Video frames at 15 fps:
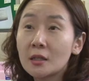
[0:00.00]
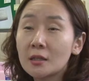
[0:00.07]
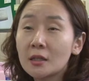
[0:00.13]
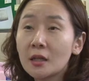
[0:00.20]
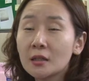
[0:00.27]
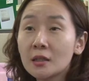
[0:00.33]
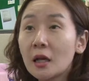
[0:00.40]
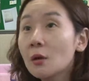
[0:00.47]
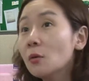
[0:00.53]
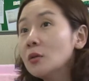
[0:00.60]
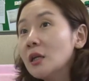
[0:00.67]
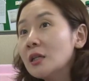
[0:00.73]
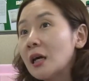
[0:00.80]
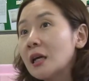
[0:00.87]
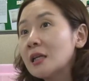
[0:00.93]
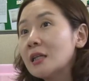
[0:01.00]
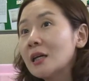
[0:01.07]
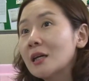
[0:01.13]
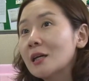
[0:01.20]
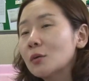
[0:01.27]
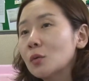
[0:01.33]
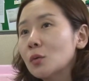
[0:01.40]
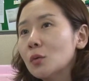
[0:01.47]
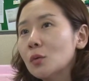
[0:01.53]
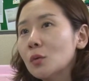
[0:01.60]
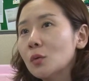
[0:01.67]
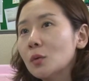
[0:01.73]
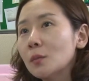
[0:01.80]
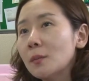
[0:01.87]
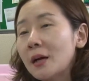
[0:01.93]
딱 타고난
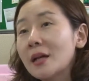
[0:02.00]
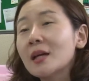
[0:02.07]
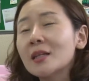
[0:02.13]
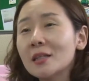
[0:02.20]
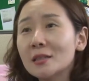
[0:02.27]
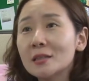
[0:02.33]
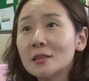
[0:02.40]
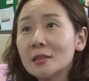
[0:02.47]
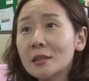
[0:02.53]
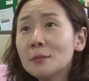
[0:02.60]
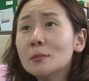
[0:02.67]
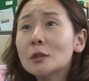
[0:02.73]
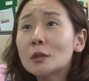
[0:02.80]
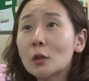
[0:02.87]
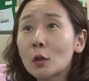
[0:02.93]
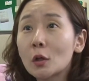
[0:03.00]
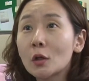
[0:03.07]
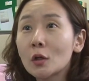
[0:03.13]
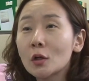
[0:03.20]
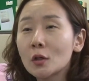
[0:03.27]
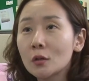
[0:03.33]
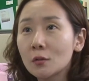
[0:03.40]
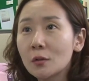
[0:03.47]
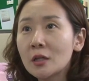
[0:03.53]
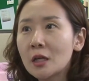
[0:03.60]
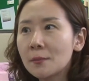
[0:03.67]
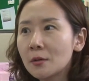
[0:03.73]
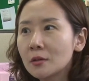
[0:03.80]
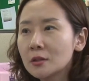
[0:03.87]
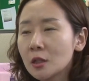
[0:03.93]
아이다라고 말하기는 힘들어요.
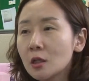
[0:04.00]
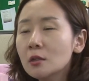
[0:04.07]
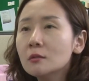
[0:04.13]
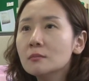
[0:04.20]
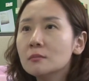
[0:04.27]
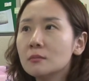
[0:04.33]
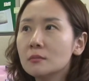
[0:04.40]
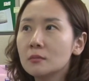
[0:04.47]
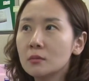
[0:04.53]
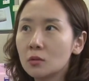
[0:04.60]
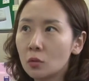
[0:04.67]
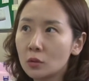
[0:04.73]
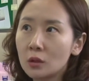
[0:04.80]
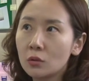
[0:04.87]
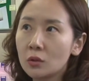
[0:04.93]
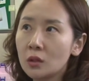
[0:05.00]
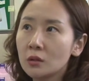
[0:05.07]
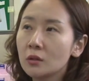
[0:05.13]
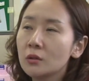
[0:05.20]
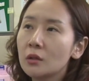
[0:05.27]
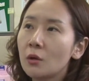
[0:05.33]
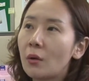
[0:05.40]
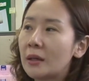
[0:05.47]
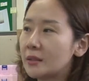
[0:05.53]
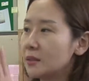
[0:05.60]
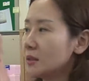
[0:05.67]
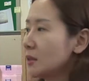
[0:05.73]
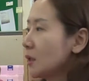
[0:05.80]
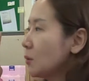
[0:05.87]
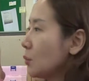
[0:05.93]
왜냐면 처음 고등학교 1학년 때 왔을
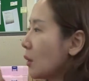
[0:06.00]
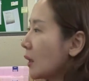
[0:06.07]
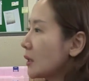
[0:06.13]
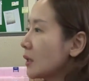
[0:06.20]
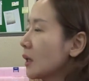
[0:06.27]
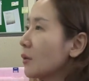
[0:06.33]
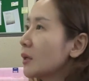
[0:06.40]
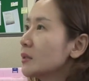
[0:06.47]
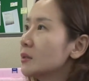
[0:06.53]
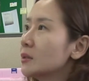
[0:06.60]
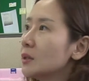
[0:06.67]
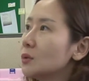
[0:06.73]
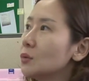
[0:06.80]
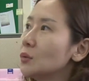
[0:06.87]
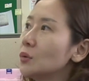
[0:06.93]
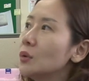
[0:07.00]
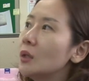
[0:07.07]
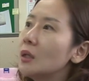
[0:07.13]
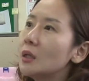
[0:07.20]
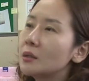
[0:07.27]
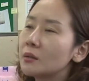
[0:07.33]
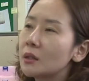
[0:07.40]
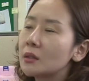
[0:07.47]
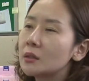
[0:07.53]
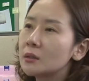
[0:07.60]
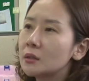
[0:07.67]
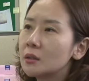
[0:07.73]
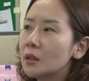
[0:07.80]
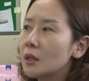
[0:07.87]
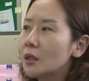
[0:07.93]
때도 아이가 왔을 때도 네,
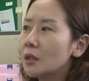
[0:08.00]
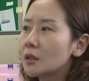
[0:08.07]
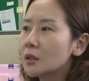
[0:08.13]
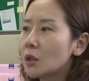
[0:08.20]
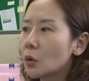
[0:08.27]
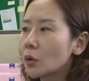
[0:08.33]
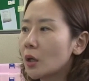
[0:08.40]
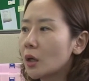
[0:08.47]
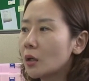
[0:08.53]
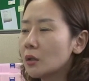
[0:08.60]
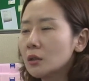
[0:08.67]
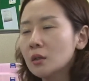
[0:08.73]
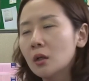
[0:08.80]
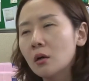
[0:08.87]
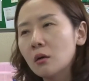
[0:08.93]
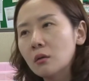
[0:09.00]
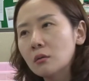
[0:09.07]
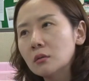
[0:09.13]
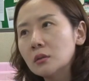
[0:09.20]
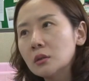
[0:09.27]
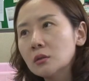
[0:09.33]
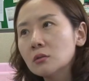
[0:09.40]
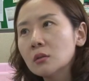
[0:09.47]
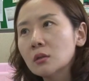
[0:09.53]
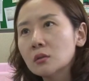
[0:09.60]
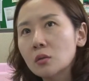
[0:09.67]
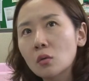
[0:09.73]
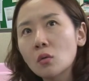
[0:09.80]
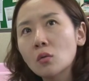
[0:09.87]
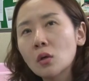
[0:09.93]
그 그렇게 어, 이 친구가
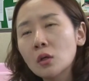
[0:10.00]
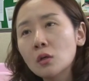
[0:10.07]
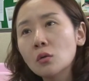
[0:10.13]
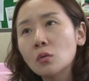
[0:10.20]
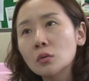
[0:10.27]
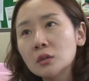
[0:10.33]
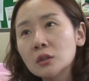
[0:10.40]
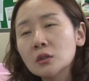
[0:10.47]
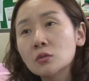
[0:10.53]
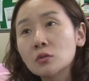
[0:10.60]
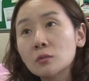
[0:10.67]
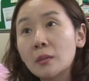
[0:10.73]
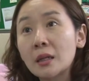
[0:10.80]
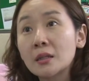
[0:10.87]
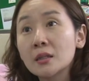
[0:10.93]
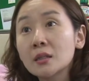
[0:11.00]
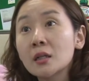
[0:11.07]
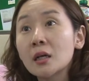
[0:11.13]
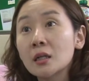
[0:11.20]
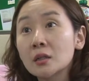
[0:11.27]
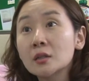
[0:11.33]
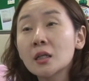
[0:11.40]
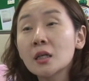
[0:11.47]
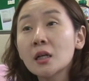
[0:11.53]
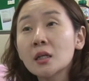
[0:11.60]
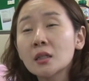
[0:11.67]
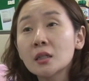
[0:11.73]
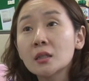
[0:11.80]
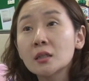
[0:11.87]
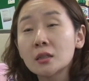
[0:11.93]
전공을 하려고 온 친구는 맞는가 이런
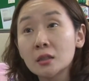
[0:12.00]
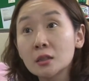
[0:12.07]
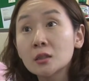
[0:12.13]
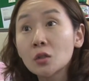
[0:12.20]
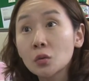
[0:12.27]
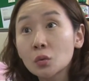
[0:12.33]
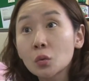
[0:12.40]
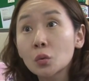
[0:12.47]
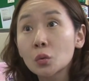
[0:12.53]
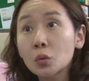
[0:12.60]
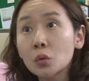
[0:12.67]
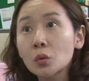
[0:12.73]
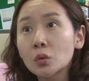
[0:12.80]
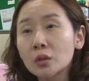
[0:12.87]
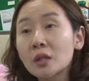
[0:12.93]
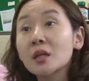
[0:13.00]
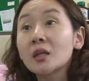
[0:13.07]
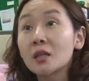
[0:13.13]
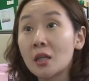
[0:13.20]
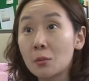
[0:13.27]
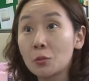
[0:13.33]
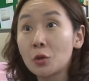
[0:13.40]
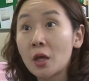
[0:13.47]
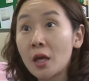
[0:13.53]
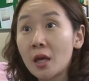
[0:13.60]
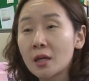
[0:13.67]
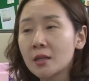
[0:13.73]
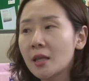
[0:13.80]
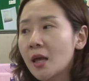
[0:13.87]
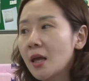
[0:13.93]
생각이 들 정도로 그랬기 때문에
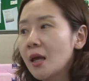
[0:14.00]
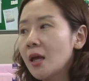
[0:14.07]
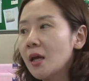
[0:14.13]
근데